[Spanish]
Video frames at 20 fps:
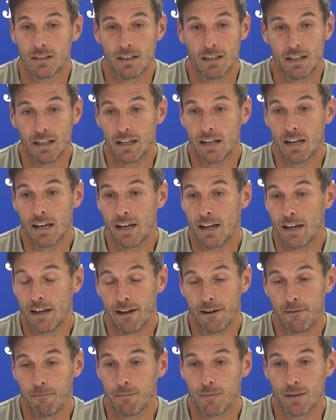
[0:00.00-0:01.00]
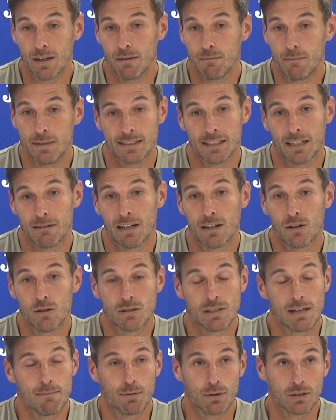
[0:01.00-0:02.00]
Eh, mi trabajo
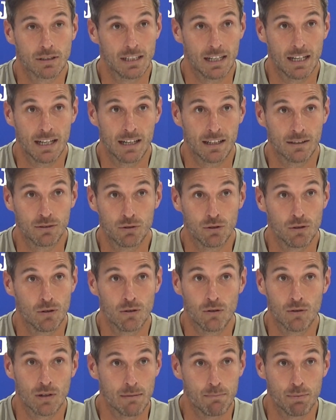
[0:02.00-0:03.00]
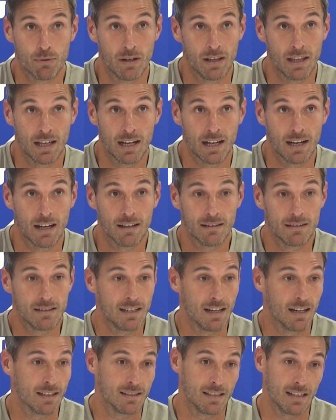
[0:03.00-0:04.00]
es aportar todo lo que pueda,
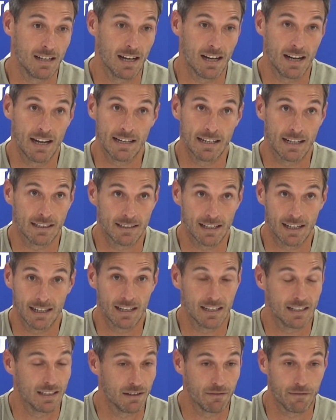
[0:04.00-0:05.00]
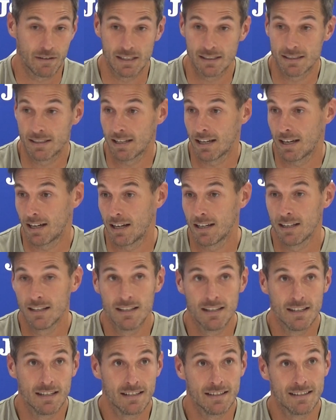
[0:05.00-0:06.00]
ya sea en ataque, en defensa,
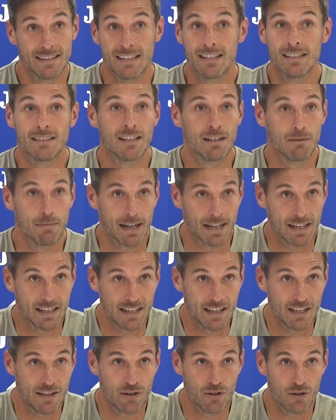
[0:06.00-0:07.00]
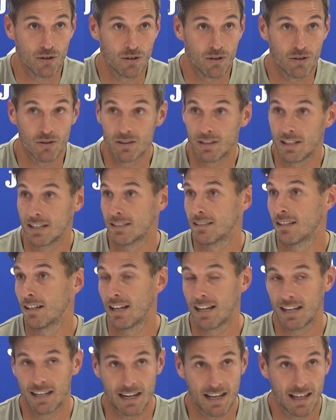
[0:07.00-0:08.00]
desde el banquillo, desde
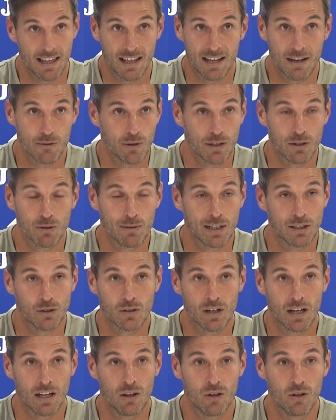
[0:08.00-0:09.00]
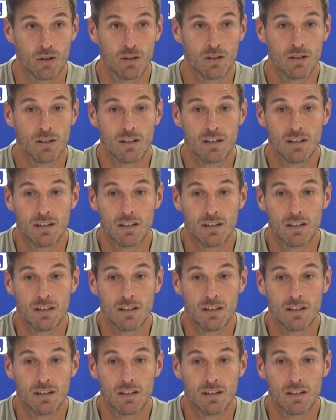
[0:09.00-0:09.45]
la grada cuando me ha tocado.